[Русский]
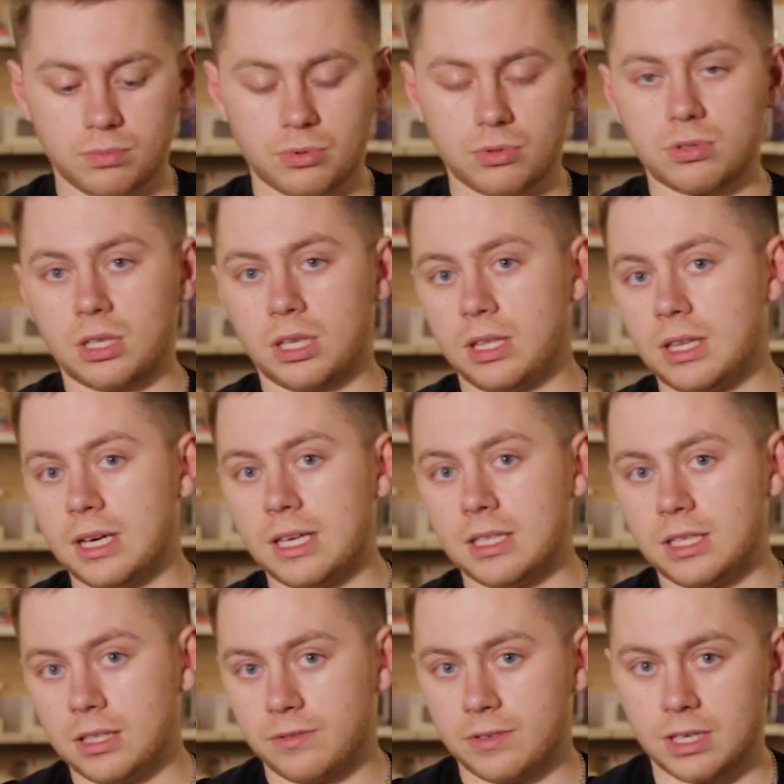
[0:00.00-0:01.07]
Просто
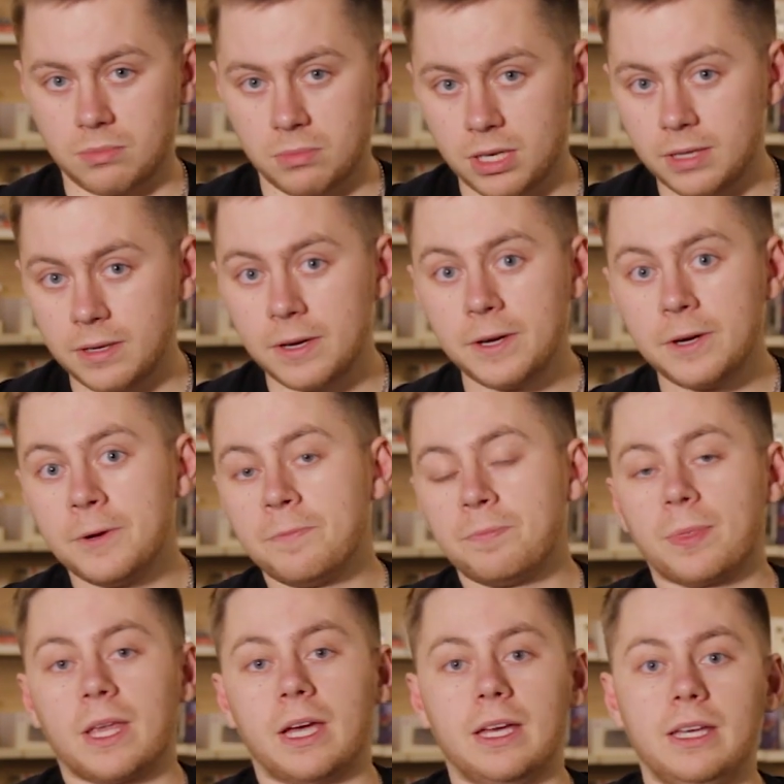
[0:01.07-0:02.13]
кидаете их в карман,
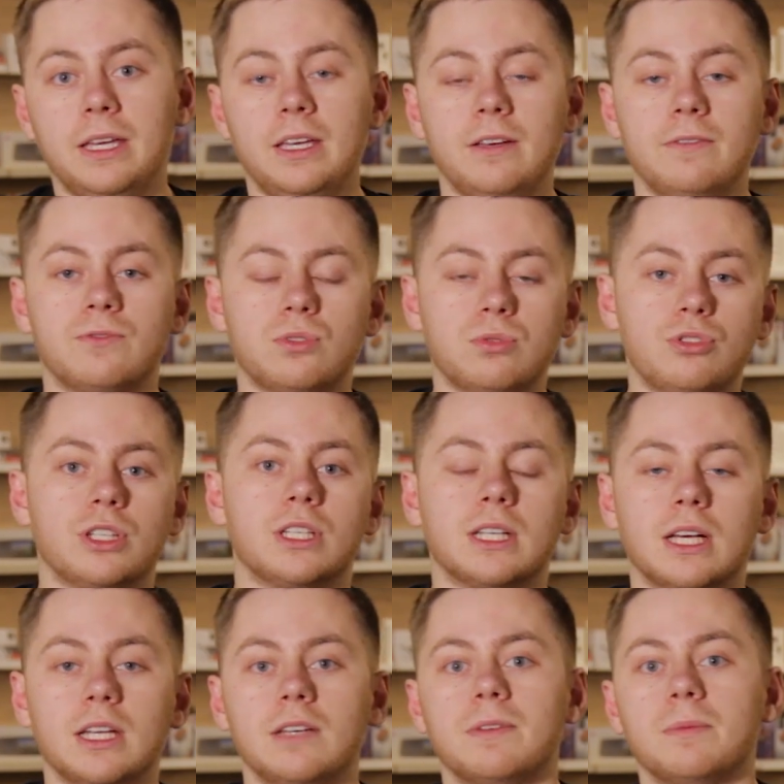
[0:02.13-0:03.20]
и в случае,
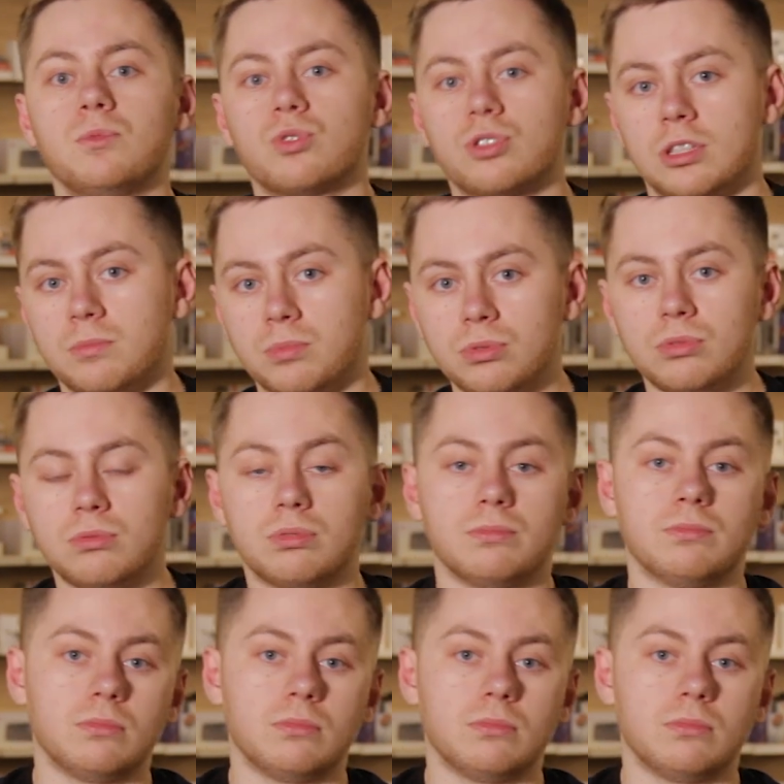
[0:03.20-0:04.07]
когда они вам нужны будут,